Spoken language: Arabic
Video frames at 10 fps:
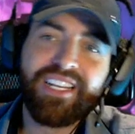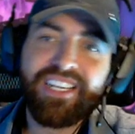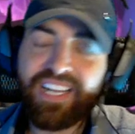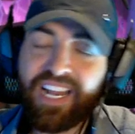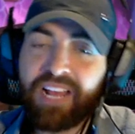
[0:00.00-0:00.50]

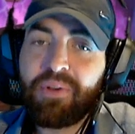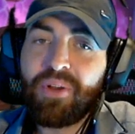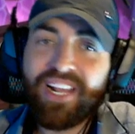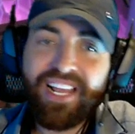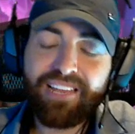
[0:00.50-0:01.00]
اني العبها
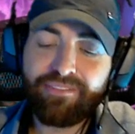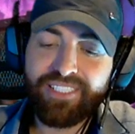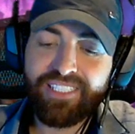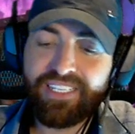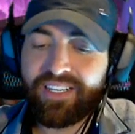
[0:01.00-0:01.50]
وانا خايف
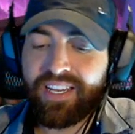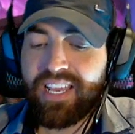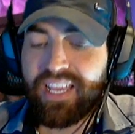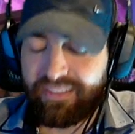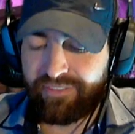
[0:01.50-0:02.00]
يصير
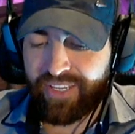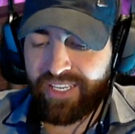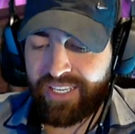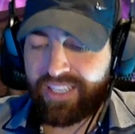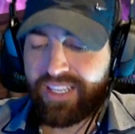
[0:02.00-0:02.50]
في